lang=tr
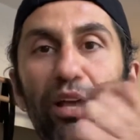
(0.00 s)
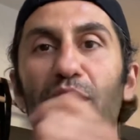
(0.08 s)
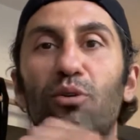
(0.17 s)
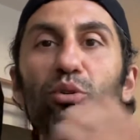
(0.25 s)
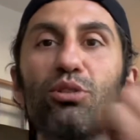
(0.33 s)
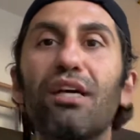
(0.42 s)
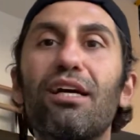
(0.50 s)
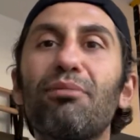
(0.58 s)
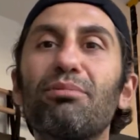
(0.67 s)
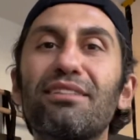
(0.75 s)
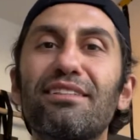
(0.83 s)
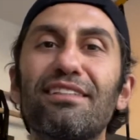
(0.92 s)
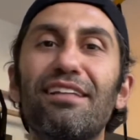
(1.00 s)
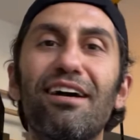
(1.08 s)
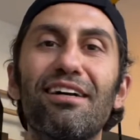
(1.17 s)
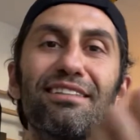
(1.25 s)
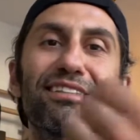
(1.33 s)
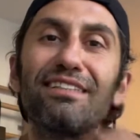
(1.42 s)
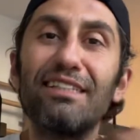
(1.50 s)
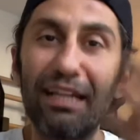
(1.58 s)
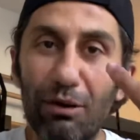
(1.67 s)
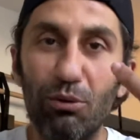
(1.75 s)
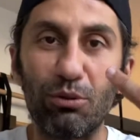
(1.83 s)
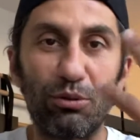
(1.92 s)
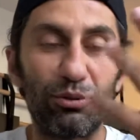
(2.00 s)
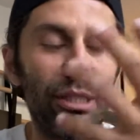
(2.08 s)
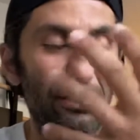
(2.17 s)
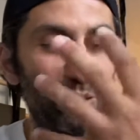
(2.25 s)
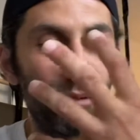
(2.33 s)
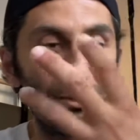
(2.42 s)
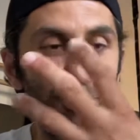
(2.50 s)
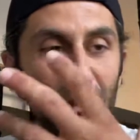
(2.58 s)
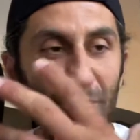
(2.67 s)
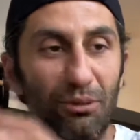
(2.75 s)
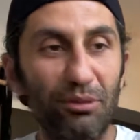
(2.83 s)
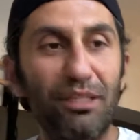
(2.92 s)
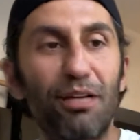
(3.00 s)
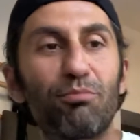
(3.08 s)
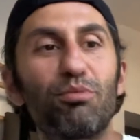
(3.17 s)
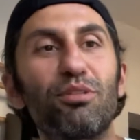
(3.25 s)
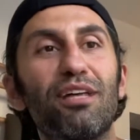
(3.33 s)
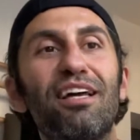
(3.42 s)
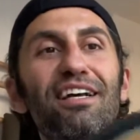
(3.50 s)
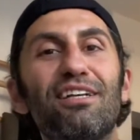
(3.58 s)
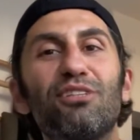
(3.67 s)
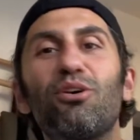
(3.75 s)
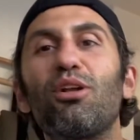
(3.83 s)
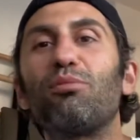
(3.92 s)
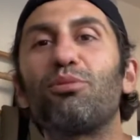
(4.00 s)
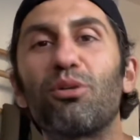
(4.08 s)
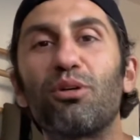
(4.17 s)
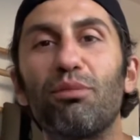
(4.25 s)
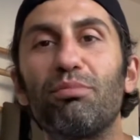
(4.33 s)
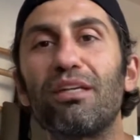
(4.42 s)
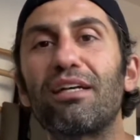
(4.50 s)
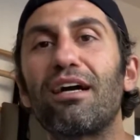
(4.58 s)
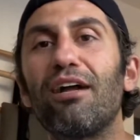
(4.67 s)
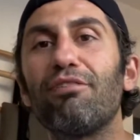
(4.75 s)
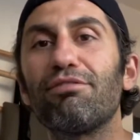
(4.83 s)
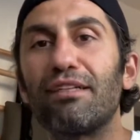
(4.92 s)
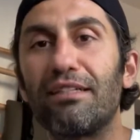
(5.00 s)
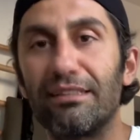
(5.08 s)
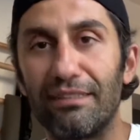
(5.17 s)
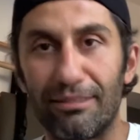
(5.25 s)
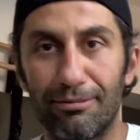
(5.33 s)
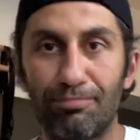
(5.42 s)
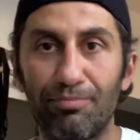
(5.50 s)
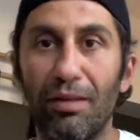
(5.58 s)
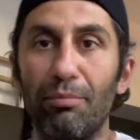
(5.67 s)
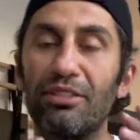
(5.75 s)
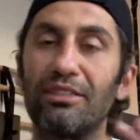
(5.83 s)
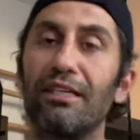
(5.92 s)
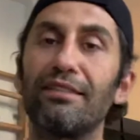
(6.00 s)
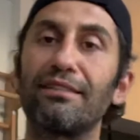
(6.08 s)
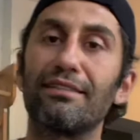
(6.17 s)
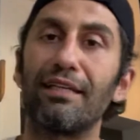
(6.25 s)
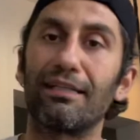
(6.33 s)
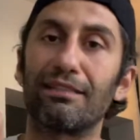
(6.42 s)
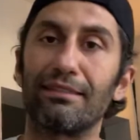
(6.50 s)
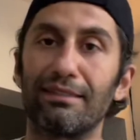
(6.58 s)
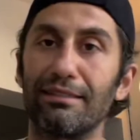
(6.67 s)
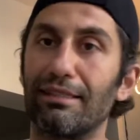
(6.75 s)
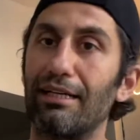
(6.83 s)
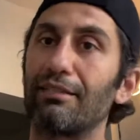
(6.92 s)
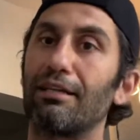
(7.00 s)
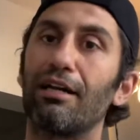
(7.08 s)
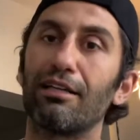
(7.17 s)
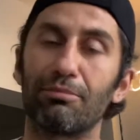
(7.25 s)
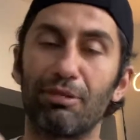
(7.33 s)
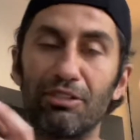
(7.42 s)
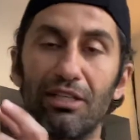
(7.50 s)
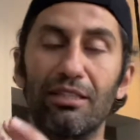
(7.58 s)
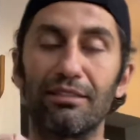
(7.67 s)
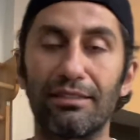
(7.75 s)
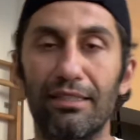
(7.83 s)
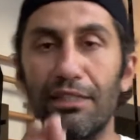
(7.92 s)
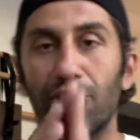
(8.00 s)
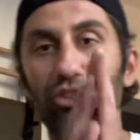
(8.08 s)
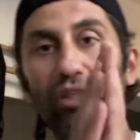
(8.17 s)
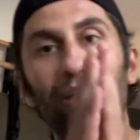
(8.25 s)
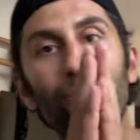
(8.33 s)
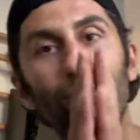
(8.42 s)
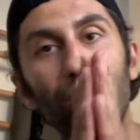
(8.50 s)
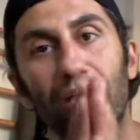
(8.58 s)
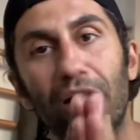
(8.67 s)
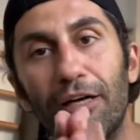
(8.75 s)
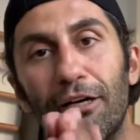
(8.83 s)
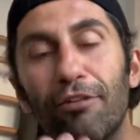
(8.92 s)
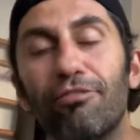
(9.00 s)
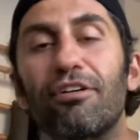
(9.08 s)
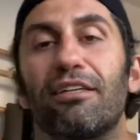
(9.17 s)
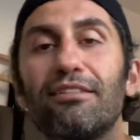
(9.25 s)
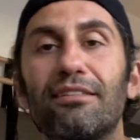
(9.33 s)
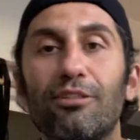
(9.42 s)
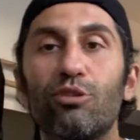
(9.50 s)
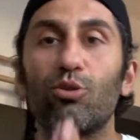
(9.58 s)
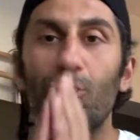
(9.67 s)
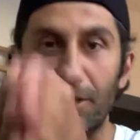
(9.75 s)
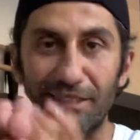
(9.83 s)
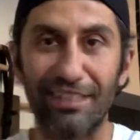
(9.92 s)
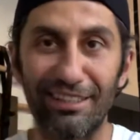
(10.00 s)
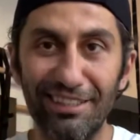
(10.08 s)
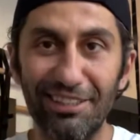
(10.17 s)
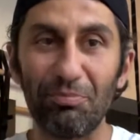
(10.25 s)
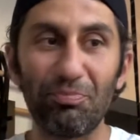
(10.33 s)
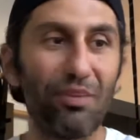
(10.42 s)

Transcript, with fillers: Koşu ayakkabısının artısı ne olur diye düşünecek olursak burada şöyle bir şey olabilir. Kalflarınız bacağınızın arkasından, alt bacağınızdan aşağıya doğru inen kalf kaslarınız çok kısadır.